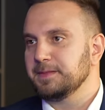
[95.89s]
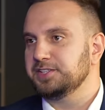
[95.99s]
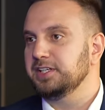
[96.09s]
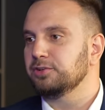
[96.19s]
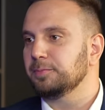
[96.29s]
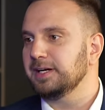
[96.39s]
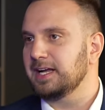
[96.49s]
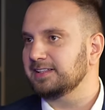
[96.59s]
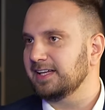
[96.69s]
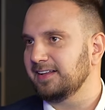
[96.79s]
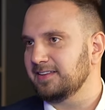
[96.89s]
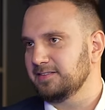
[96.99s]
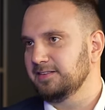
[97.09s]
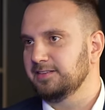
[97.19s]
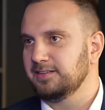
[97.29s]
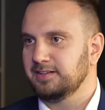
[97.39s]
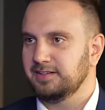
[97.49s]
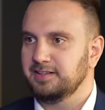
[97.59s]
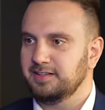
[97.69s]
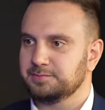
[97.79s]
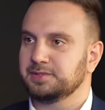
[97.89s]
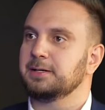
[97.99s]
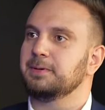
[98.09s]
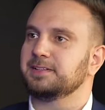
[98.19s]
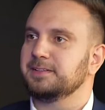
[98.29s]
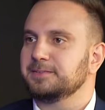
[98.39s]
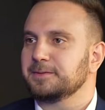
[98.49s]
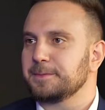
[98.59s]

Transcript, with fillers: czyli kupuję hektary e, i sprzedaję metry.